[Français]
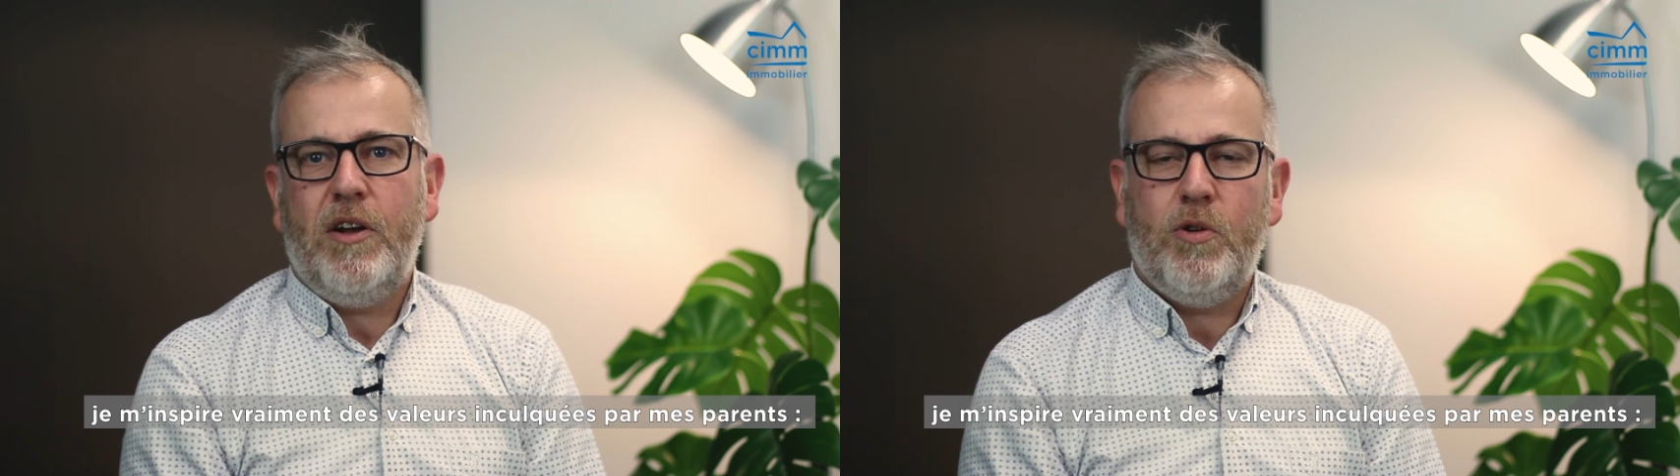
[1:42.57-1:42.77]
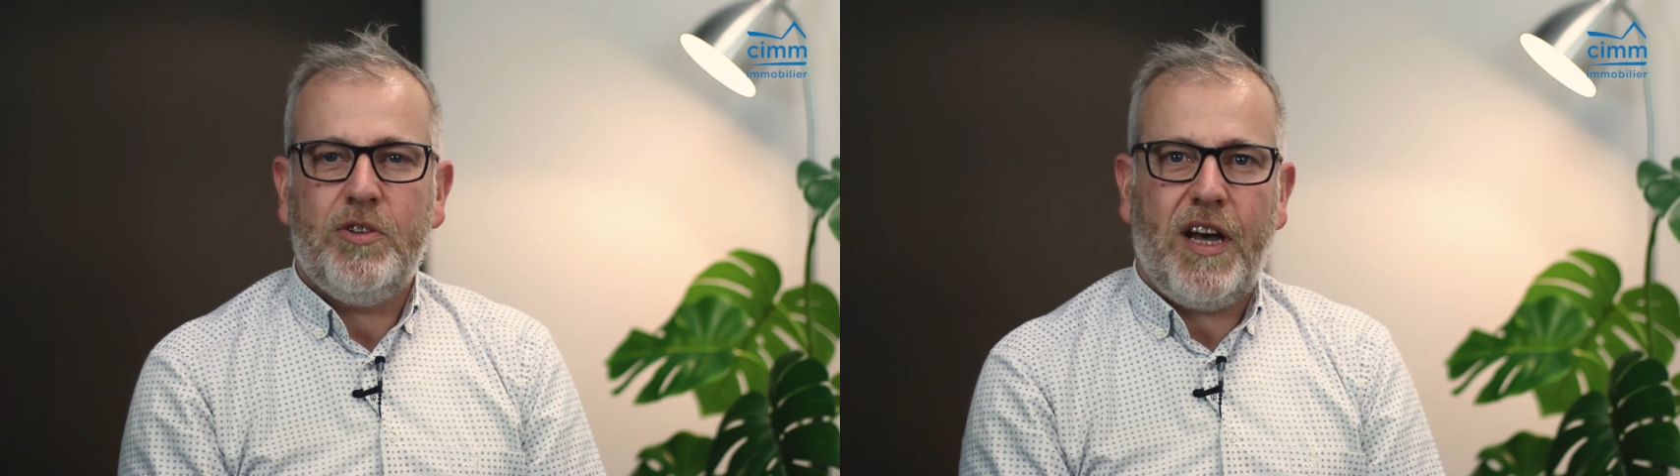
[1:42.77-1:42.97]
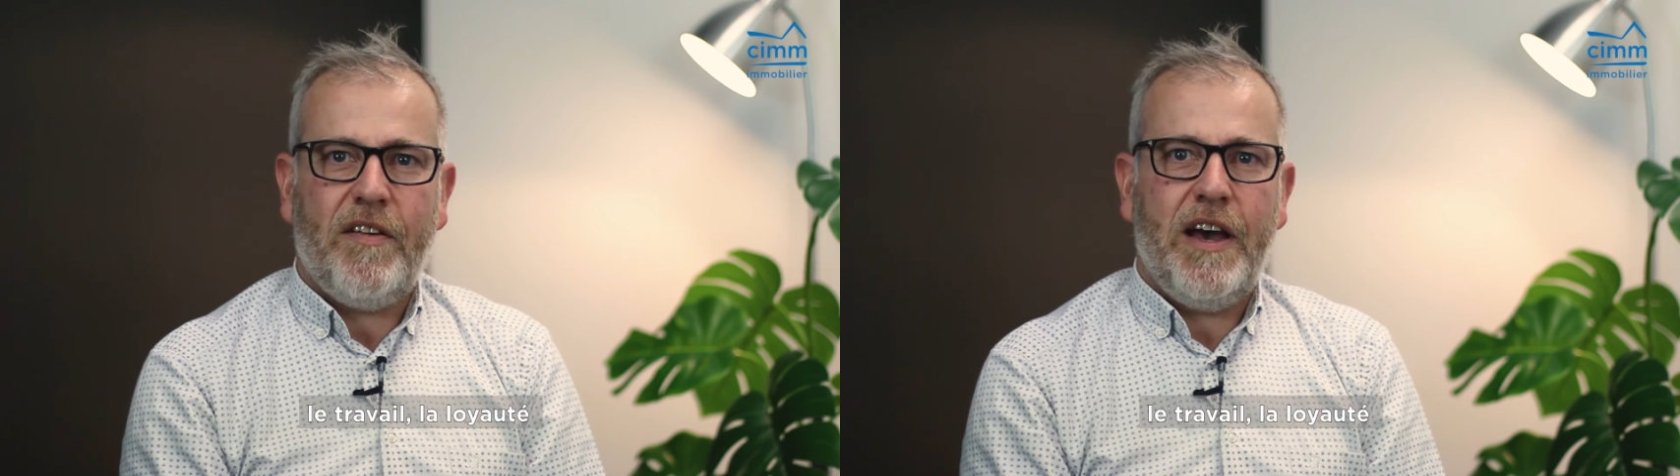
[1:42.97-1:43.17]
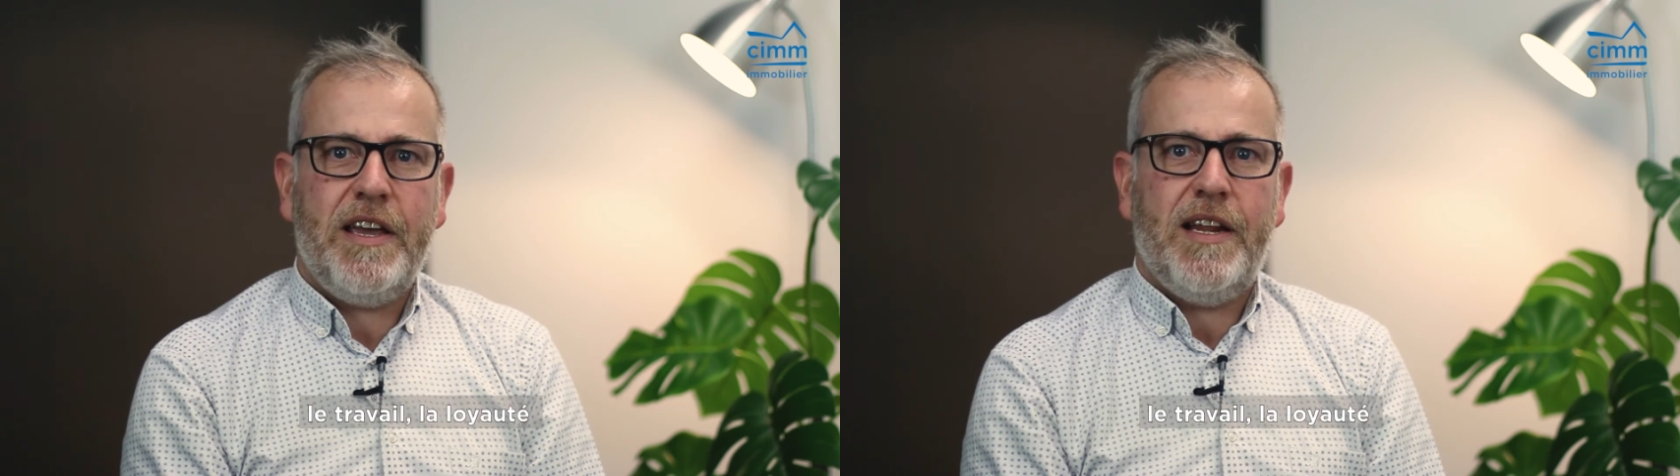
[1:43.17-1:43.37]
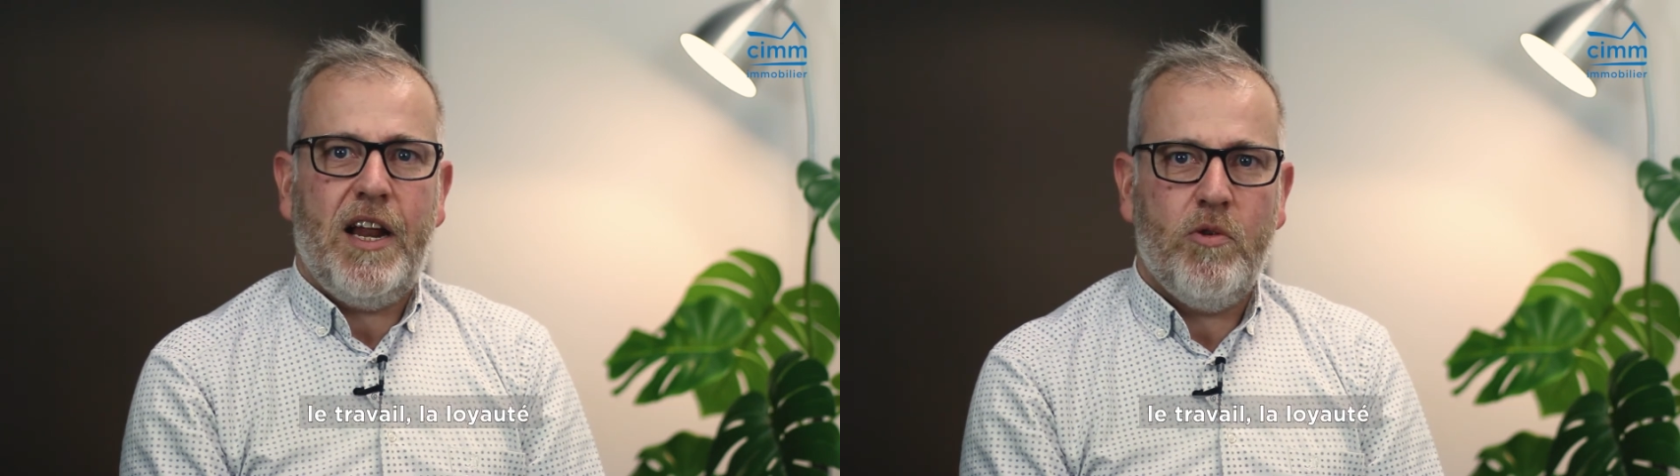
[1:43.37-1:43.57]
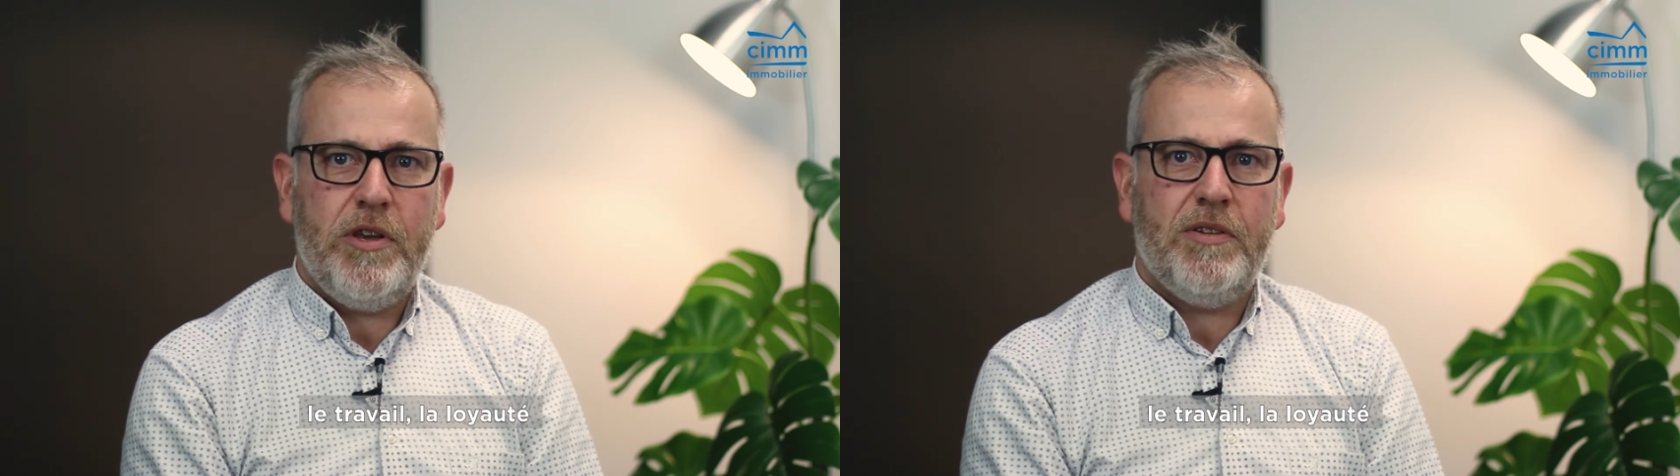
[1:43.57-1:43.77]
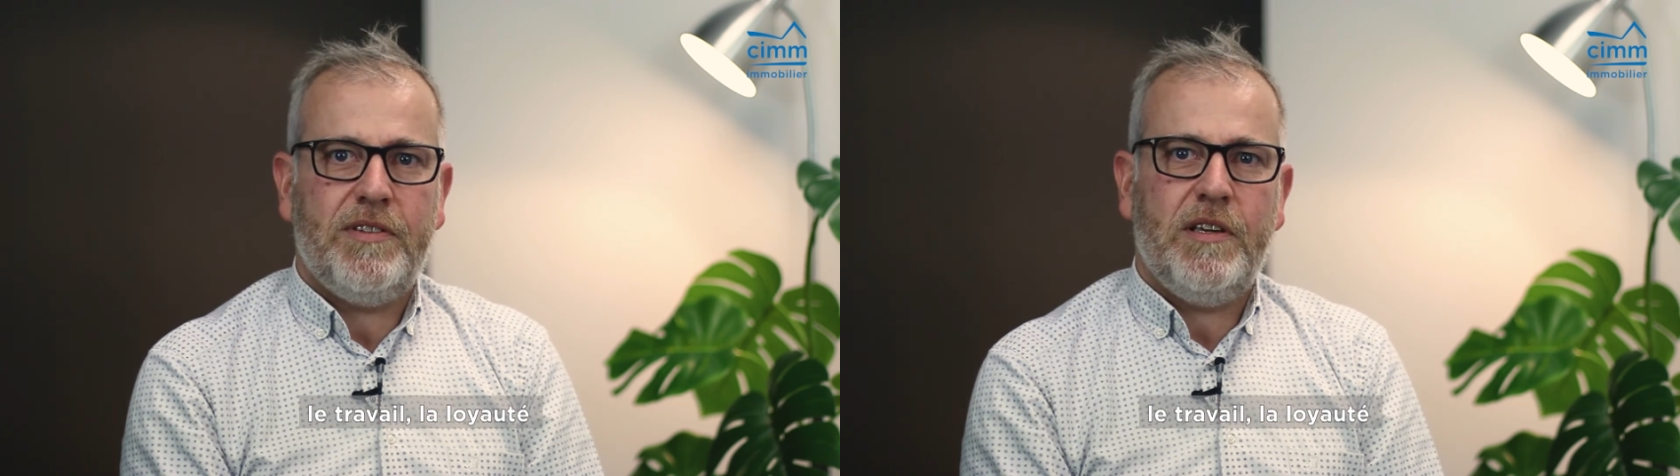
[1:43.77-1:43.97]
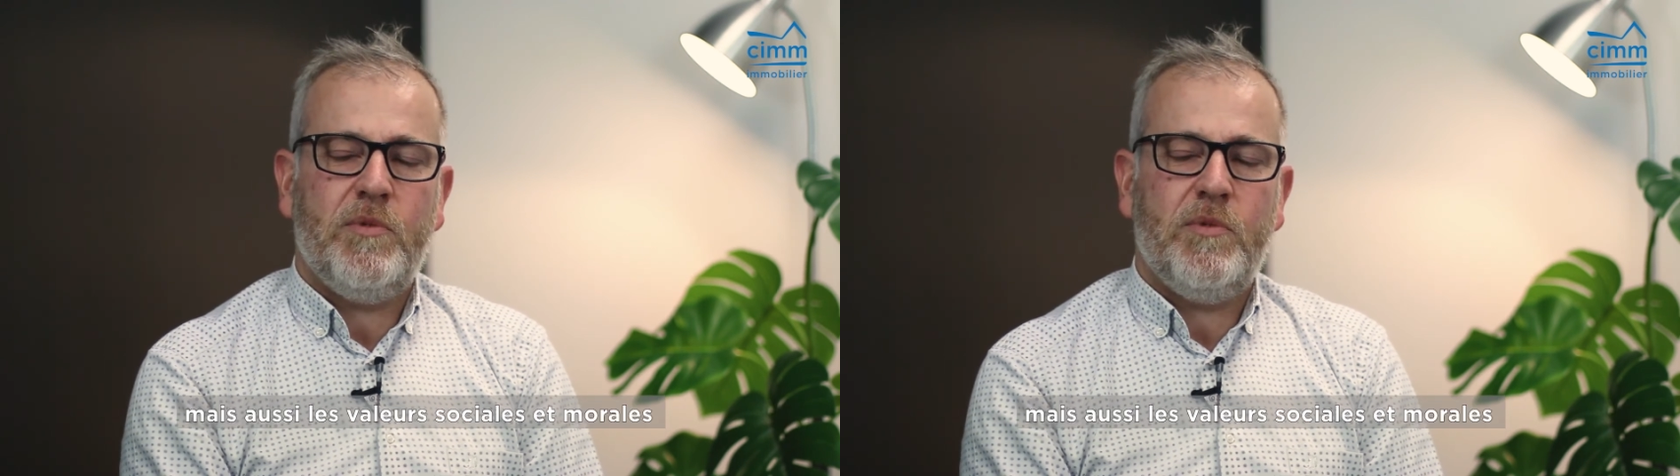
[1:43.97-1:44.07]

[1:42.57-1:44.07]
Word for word: le travail, la loyauté,